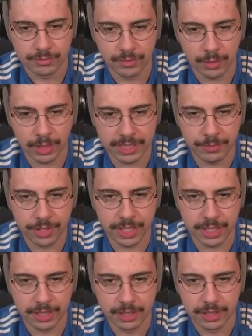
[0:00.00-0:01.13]
A bola do De Bruyne.
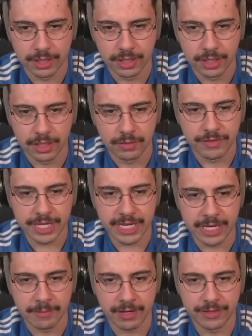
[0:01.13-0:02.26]
Vini,
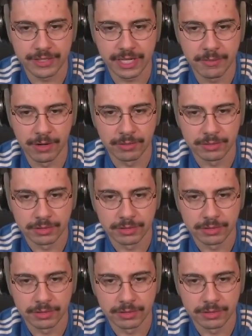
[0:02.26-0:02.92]
para você, irmão.